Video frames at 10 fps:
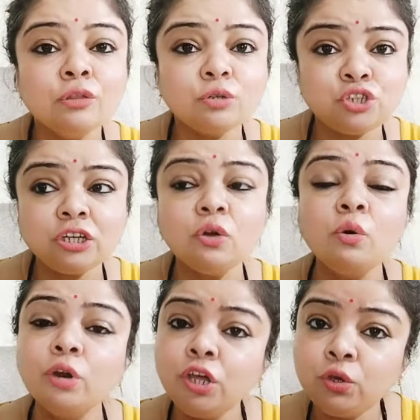तो जिन
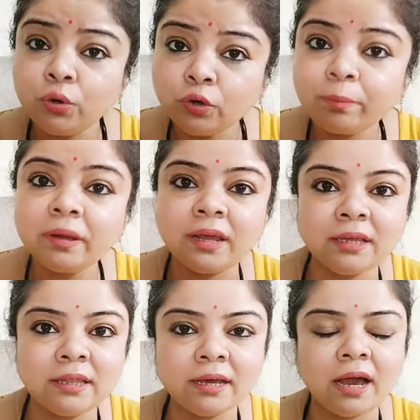लोगों ने यूट्यूब पे
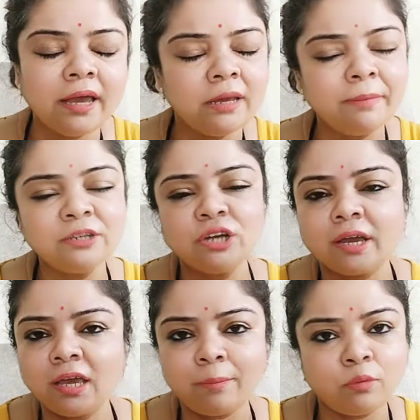नहीं देखा है एक बार
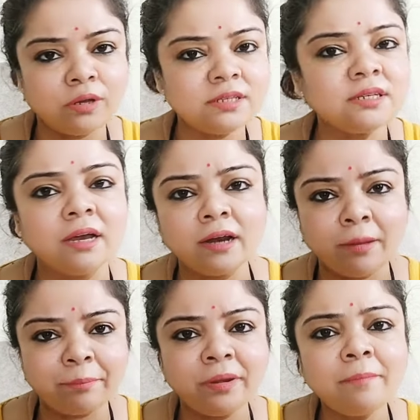जाके आप लोग
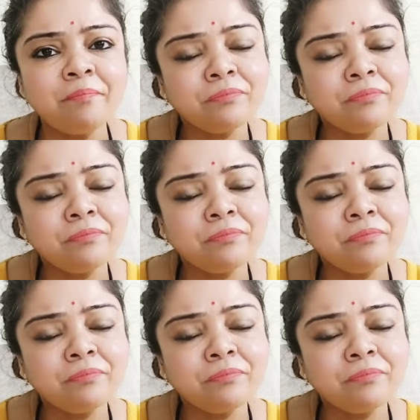इंस्टाग्राम पे